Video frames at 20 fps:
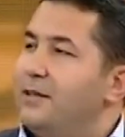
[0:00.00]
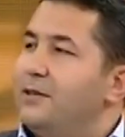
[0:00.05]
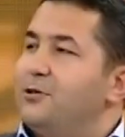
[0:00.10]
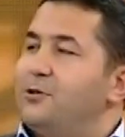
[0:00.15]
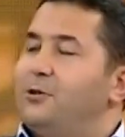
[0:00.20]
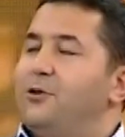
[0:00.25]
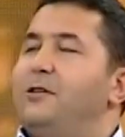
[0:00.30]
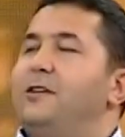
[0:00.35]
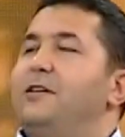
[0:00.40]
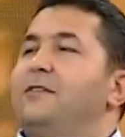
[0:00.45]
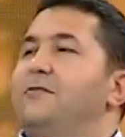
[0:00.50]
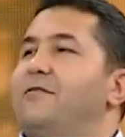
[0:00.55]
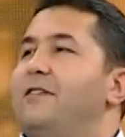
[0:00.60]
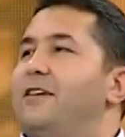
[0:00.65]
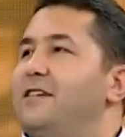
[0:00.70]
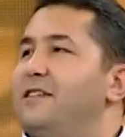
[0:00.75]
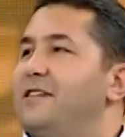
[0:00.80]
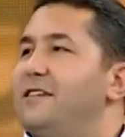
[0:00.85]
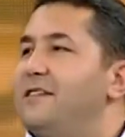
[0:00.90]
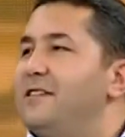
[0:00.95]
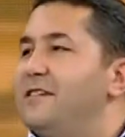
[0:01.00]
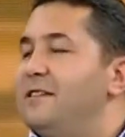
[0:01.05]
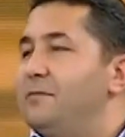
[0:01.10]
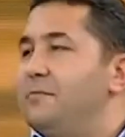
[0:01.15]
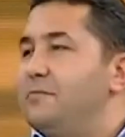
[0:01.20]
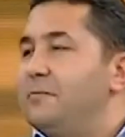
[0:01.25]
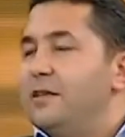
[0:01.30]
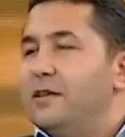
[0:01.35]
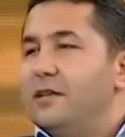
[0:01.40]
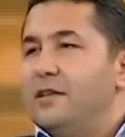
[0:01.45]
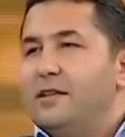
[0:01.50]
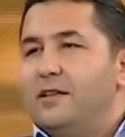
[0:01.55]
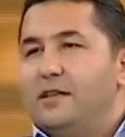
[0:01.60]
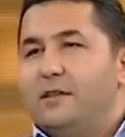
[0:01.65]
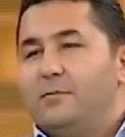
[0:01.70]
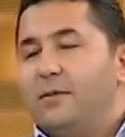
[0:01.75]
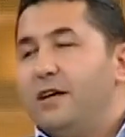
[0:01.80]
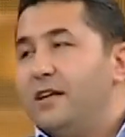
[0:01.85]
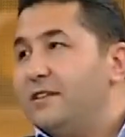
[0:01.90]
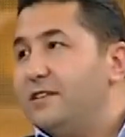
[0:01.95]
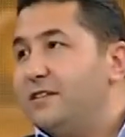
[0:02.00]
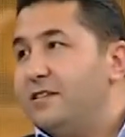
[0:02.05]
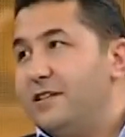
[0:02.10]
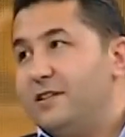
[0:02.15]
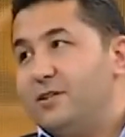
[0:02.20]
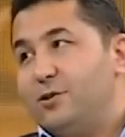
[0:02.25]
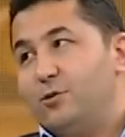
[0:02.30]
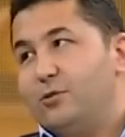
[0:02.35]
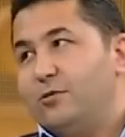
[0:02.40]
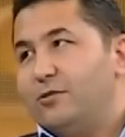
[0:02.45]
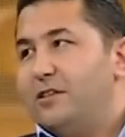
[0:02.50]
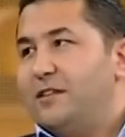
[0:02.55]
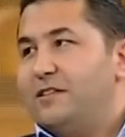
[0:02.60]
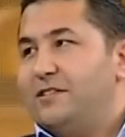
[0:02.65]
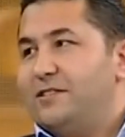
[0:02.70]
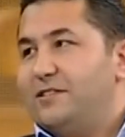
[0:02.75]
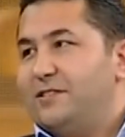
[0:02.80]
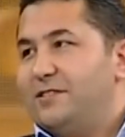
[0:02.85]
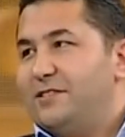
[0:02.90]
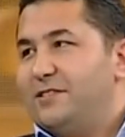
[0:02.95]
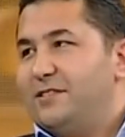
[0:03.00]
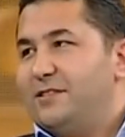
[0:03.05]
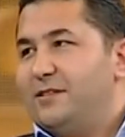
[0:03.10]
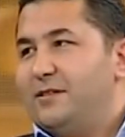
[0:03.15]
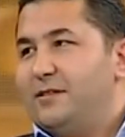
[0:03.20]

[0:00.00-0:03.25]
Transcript: Şöyle ifade edelim. E, belki de içiyorlardır.